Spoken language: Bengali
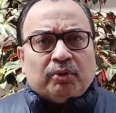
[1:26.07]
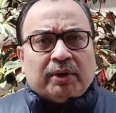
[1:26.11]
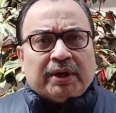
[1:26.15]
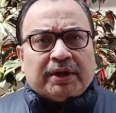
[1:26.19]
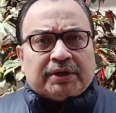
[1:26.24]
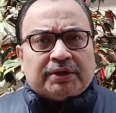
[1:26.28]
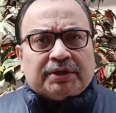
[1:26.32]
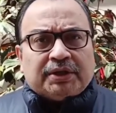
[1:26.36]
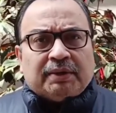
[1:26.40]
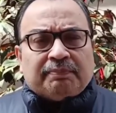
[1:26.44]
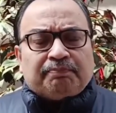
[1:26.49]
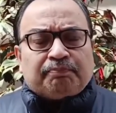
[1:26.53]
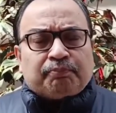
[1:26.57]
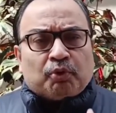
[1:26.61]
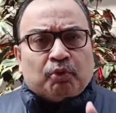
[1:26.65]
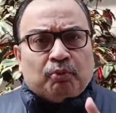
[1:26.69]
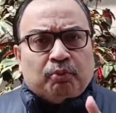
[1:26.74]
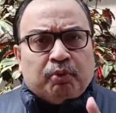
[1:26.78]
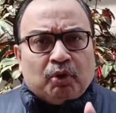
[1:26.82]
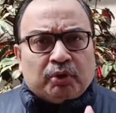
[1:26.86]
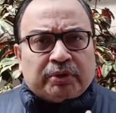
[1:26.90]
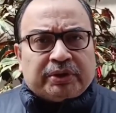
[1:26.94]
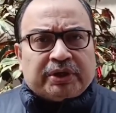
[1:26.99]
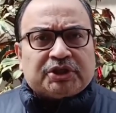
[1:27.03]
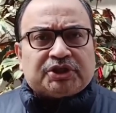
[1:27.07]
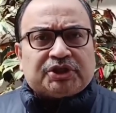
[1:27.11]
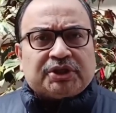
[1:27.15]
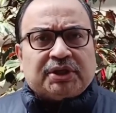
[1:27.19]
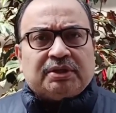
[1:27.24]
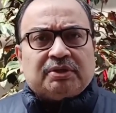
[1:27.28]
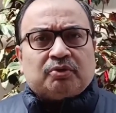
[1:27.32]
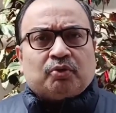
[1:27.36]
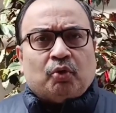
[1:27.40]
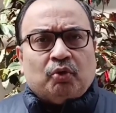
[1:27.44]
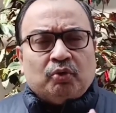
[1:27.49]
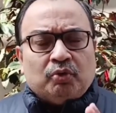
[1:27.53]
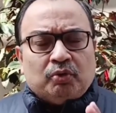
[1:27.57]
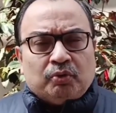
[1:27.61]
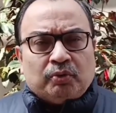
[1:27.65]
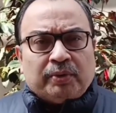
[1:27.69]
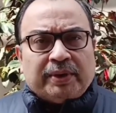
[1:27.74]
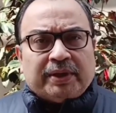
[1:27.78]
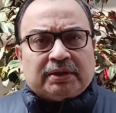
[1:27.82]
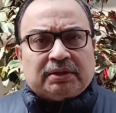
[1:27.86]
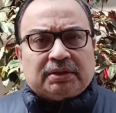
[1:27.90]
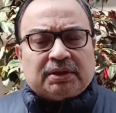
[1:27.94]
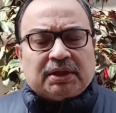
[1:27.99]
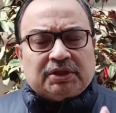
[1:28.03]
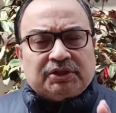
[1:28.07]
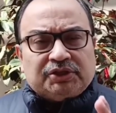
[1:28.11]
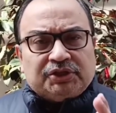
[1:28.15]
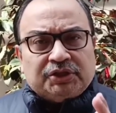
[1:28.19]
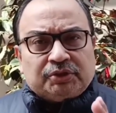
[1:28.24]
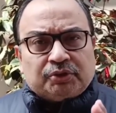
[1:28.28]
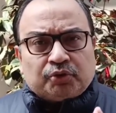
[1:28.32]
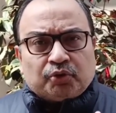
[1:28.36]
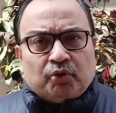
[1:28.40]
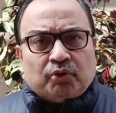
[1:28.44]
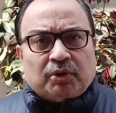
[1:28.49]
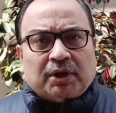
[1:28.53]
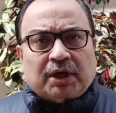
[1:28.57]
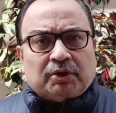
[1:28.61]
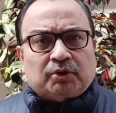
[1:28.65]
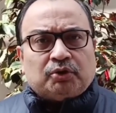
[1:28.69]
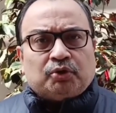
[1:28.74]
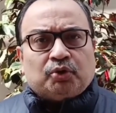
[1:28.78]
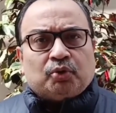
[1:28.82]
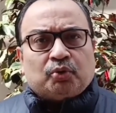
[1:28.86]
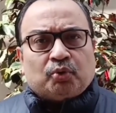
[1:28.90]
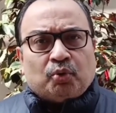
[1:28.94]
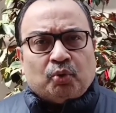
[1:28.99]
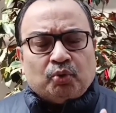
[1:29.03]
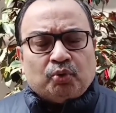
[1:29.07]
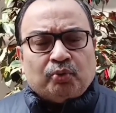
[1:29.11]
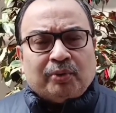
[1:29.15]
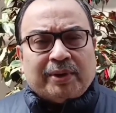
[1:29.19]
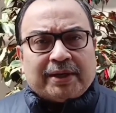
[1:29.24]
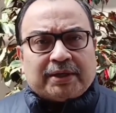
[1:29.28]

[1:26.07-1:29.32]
কোনো একটা প্রভোকেশন কোনো একটা চিত্রনাট্য